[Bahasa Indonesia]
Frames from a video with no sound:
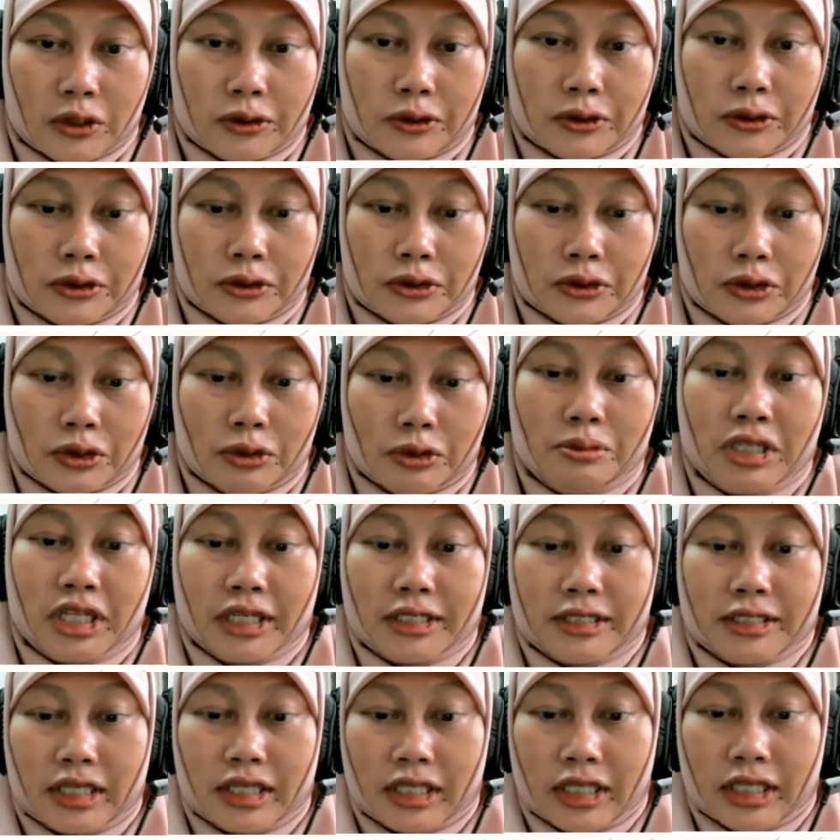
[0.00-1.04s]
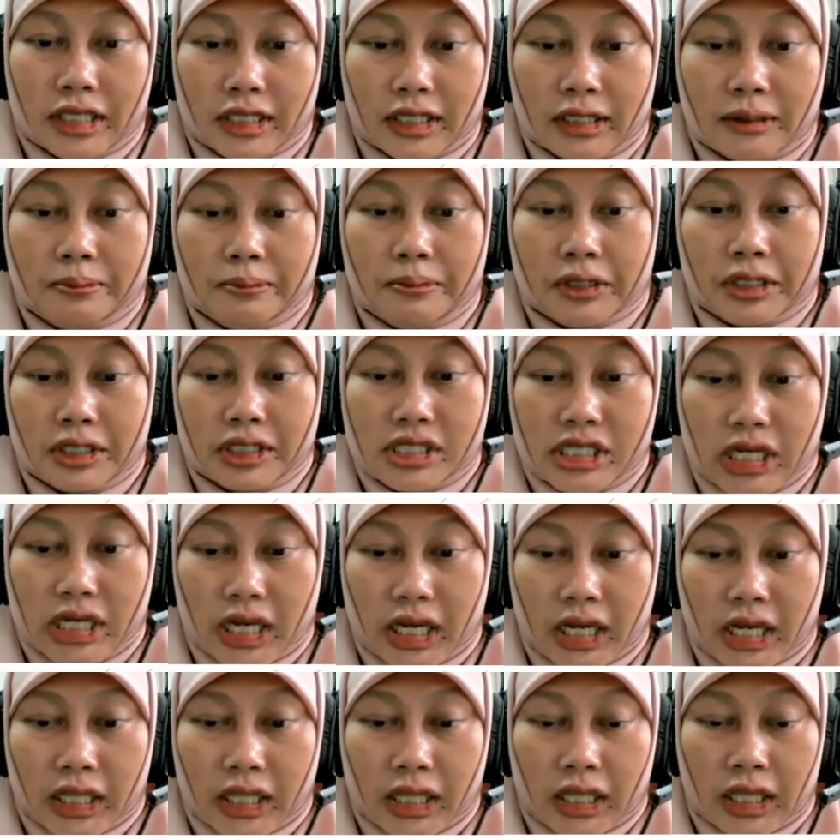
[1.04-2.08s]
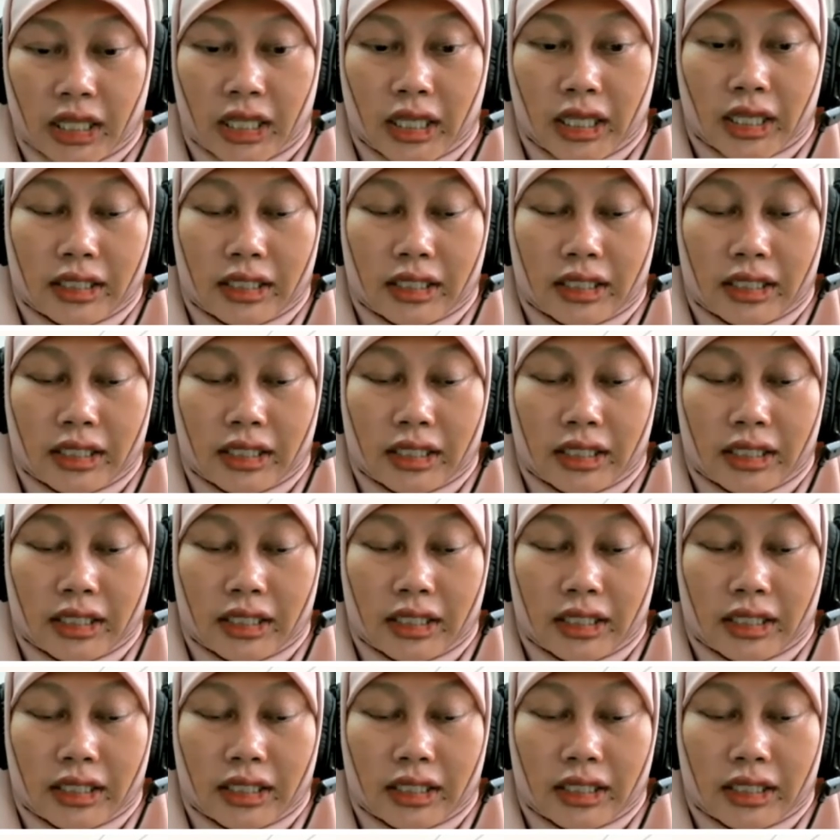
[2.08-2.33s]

untuk melaksanakan pekerjaan.